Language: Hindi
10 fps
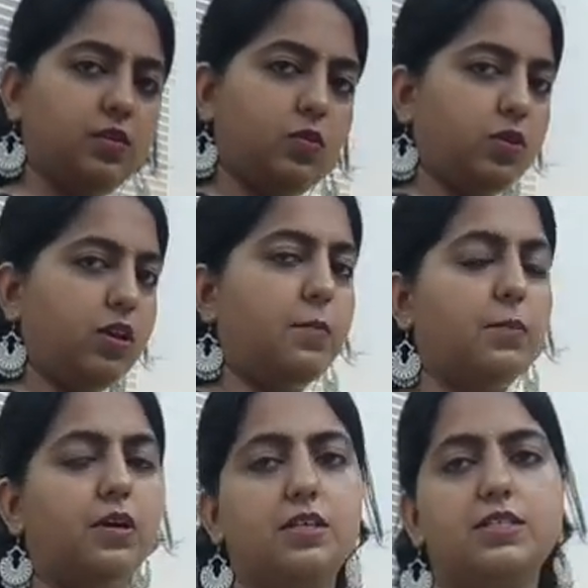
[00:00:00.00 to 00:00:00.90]
ये हो गया
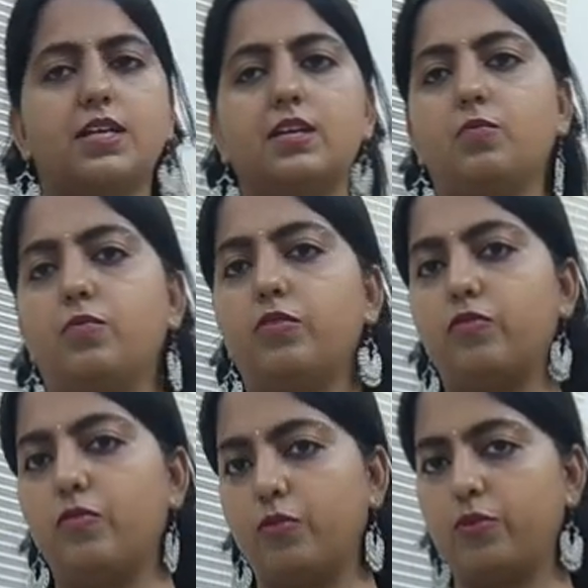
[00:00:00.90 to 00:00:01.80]
आपका डिजाइन नंबर
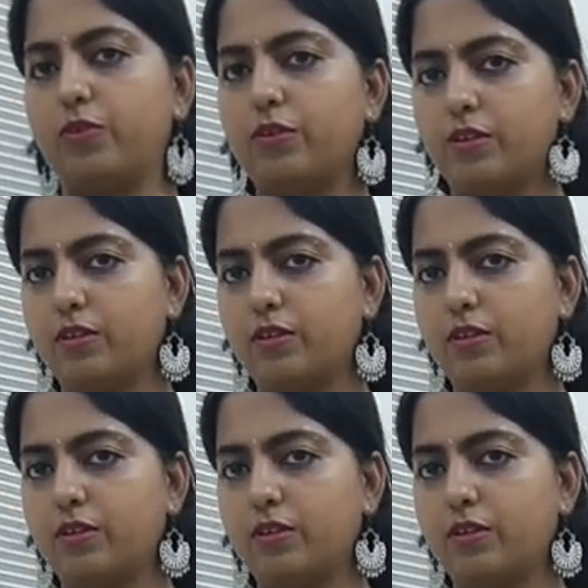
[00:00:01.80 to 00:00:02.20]
फोर